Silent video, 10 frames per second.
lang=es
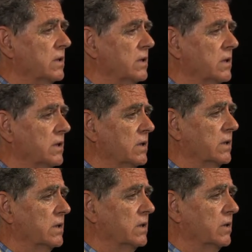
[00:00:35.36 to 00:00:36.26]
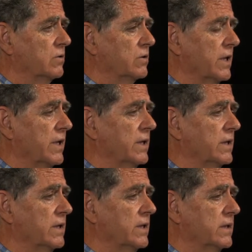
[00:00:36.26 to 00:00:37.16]
eh, eh, los que
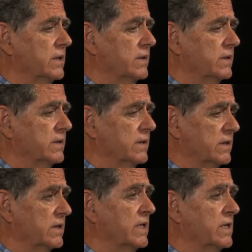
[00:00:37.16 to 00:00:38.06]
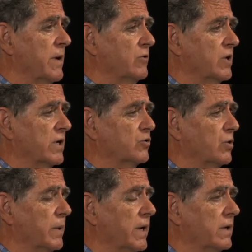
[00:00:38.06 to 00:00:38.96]
eh, están llamados a
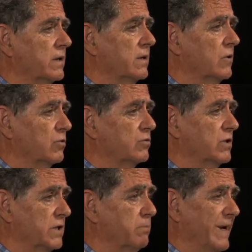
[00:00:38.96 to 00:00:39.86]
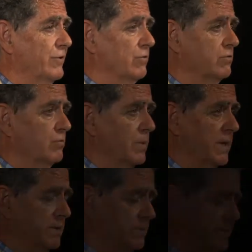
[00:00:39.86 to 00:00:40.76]
resolver los expertos en
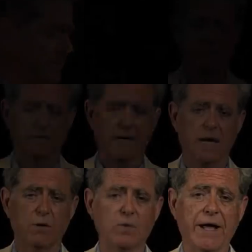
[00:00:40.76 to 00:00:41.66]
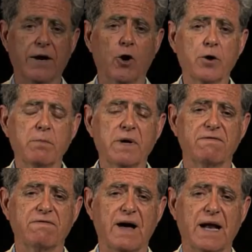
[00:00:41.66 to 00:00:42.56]
urbanismo. Hay una
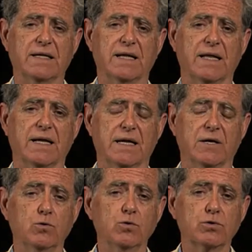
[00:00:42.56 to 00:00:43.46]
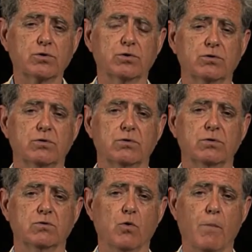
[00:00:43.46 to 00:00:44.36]
enorme falta de recursos
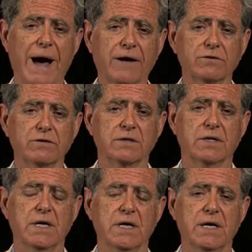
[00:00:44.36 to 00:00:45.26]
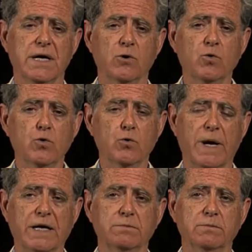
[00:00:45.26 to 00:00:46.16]
humanos en un
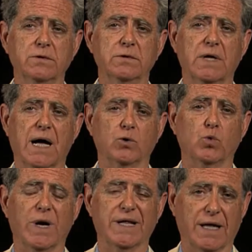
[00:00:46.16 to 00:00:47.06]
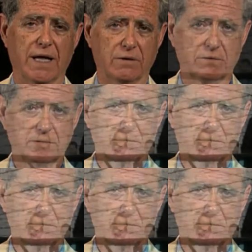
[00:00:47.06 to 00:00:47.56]
urbanismo actualizado